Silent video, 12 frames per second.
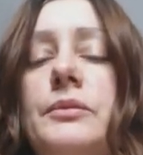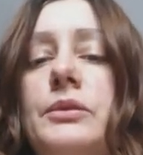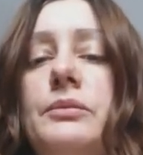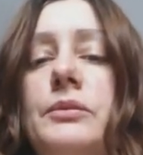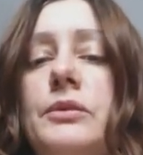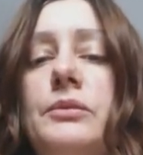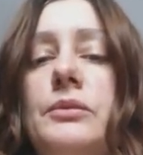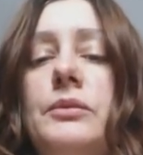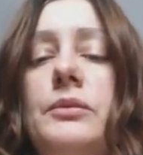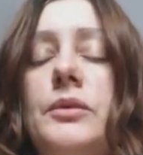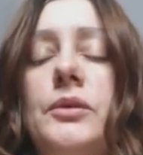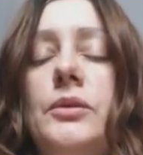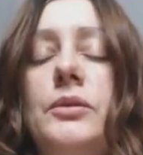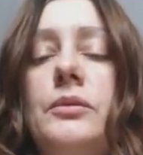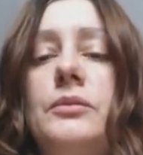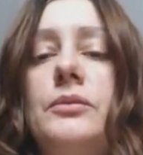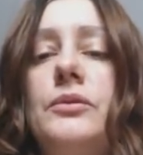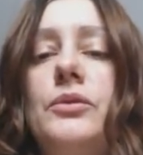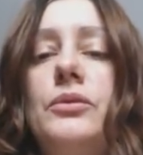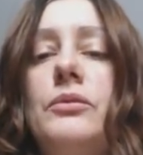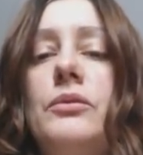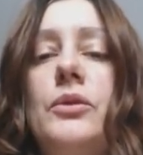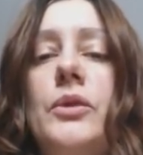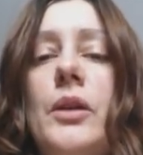mm, non, non, è una cosa che
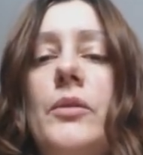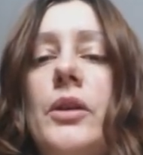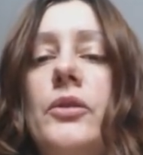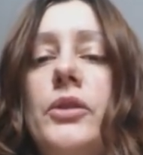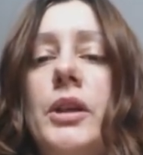riesco ad accettare.